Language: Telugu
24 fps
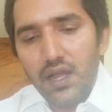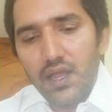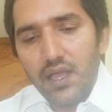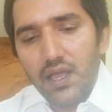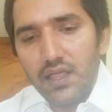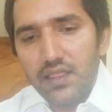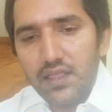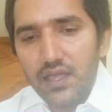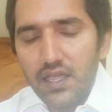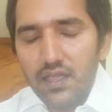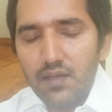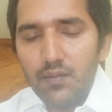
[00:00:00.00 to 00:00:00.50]
మళ్ళీ
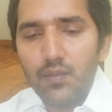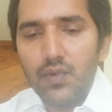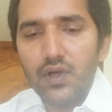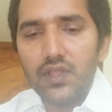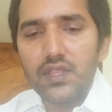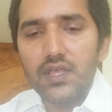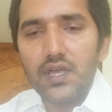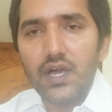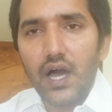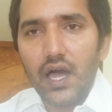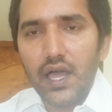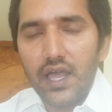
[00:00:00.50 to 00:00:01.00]
అదే
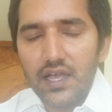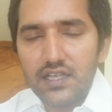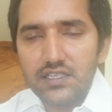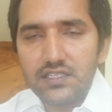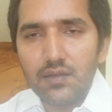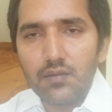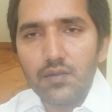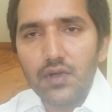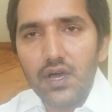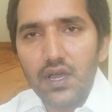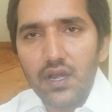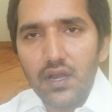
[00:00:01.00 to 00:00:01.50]
ఇబ్బంది
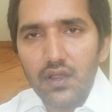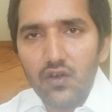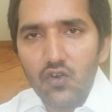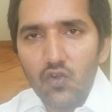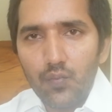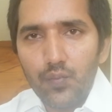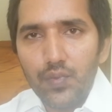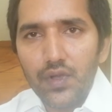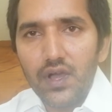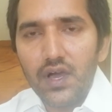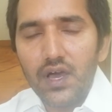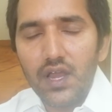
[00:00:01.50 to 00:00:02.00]
ఆయాసం కానీ
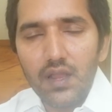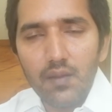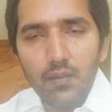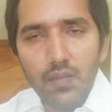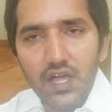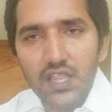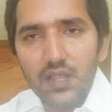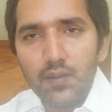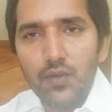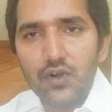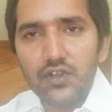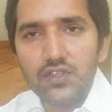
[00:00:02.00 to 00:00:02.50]
నొప్పి కానీ
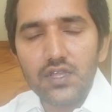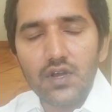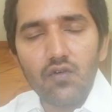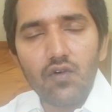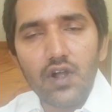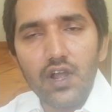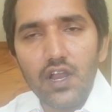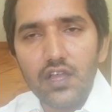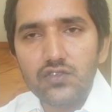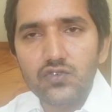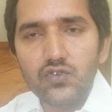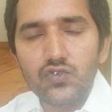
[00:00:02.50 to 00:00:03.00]
బాధపడుతున్న
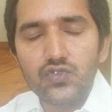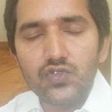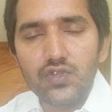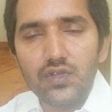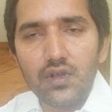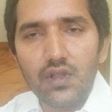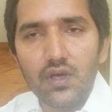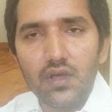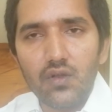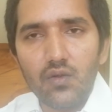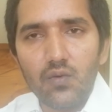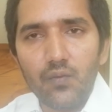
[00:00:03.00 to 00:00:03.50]
వాళ్ళని
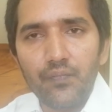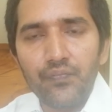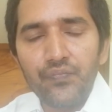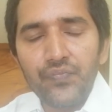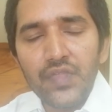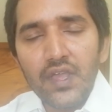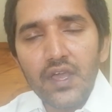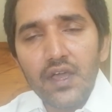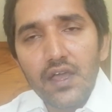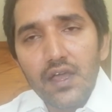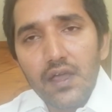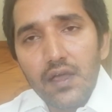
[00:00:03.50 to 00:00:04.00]
చూస్తున్నాను
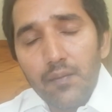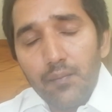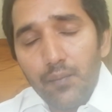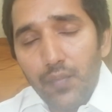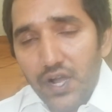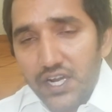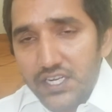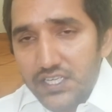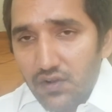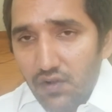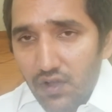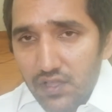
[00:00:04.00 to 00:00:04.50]

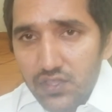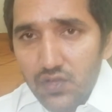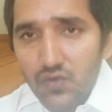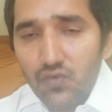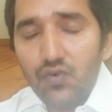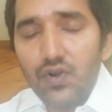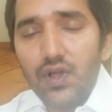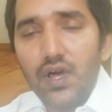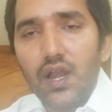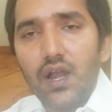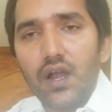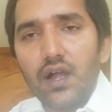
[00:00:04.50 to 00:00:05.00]
పక్షవాతం
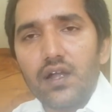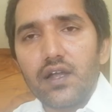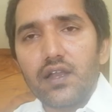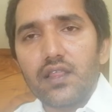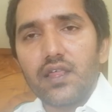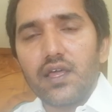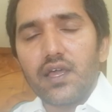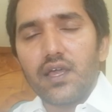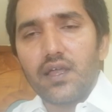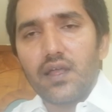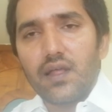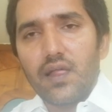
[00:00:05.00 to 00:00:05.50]
కూడా
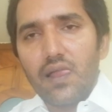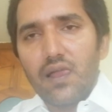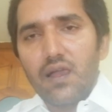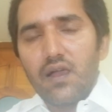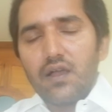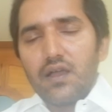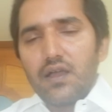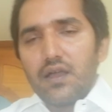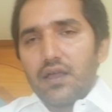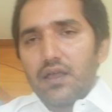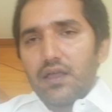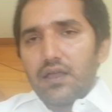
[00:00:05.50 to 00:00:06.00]
అలాంటిదే
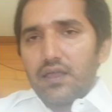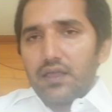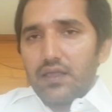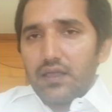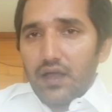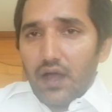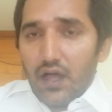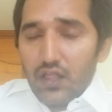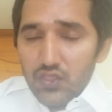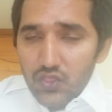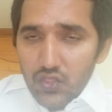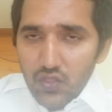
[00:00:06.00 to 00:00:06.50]

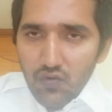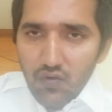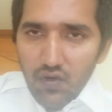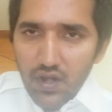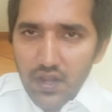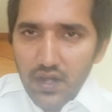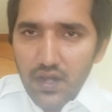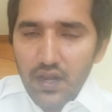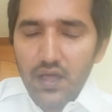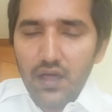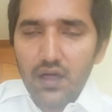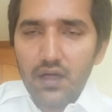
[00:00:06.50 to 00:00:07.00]

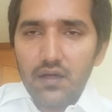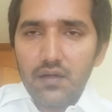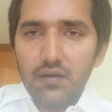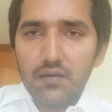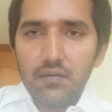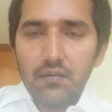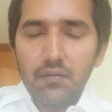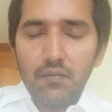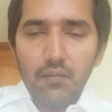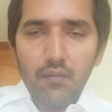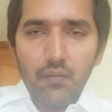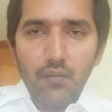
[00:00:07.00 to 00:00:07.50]
అందువలన
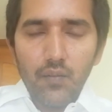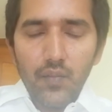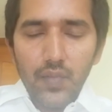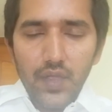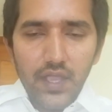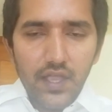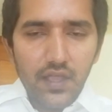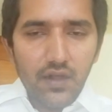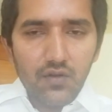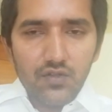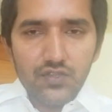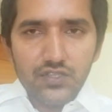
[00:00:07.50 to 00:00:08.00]

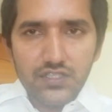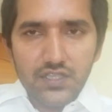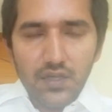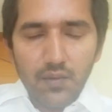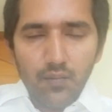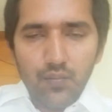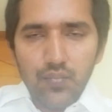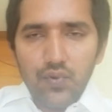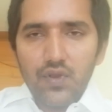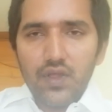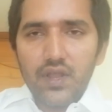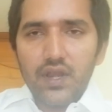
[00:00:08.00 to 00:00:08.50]
మీరు
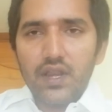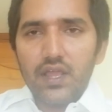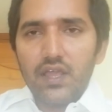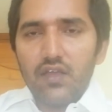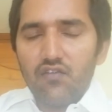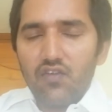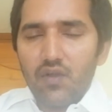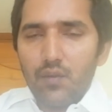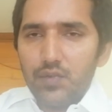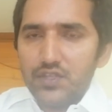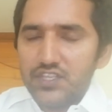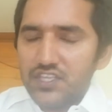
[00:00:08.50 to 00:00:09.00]
జబ్బులని
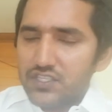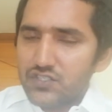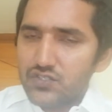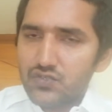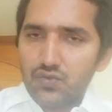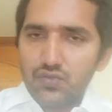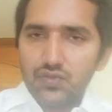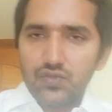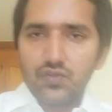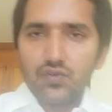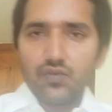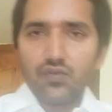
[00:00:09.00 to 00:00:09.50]

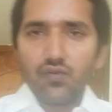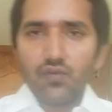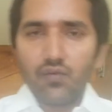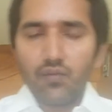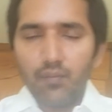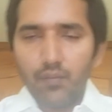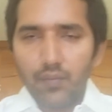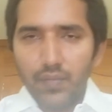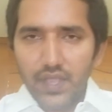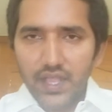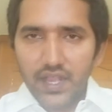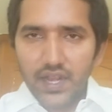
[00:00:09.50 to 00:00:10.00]
విభజించొద్దు
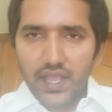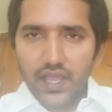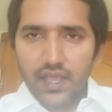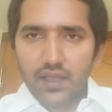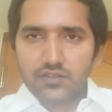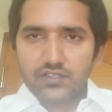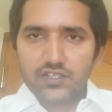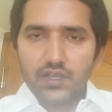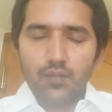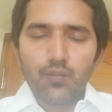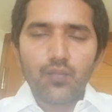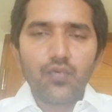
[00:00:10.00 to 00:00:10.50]
మీరే
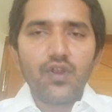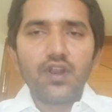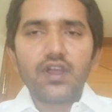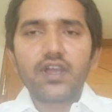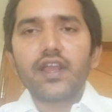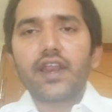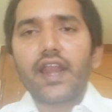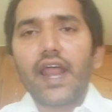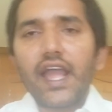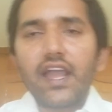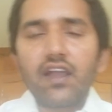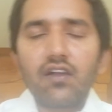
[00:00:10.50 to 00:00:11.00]

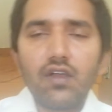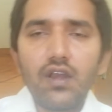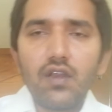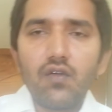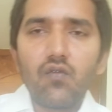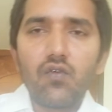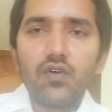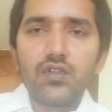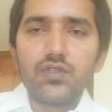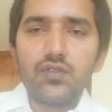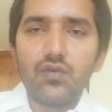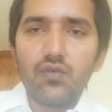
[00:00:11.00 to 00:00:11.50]
జబ్బులకి ర్యాంకులు
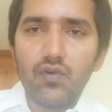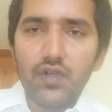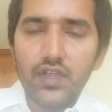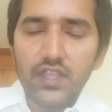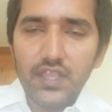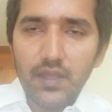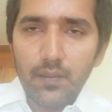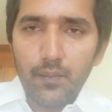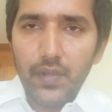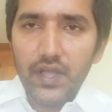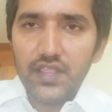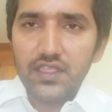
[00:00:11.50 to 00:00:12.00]
ఇవ్వద్దు
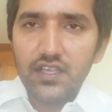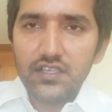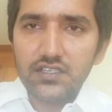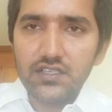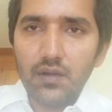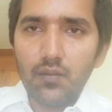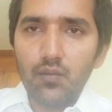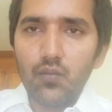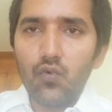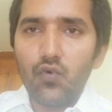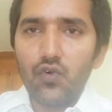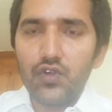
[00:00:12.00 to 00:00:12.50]
ఇది పెద్ద
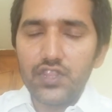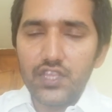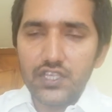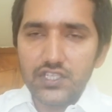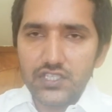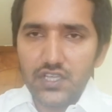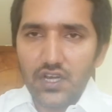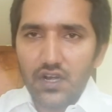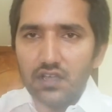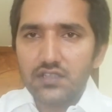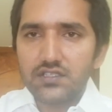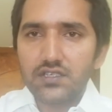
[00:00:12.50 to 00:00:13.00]
జబ్బు ఇది
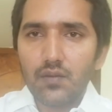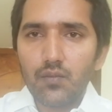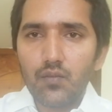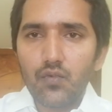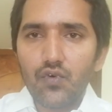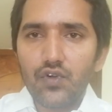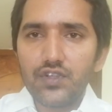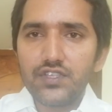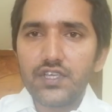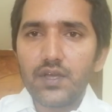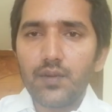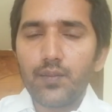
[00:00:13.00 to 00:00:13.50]
చిన్న జబ్బు
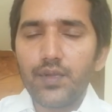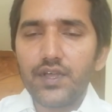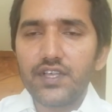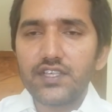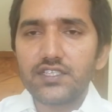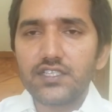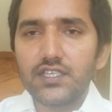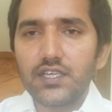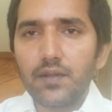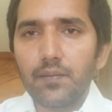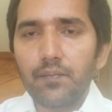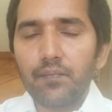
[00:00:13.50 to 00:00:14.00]
అని
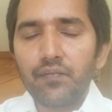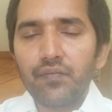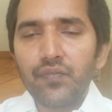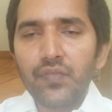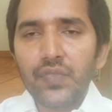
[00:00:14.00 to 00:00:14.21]
చెప్పేసి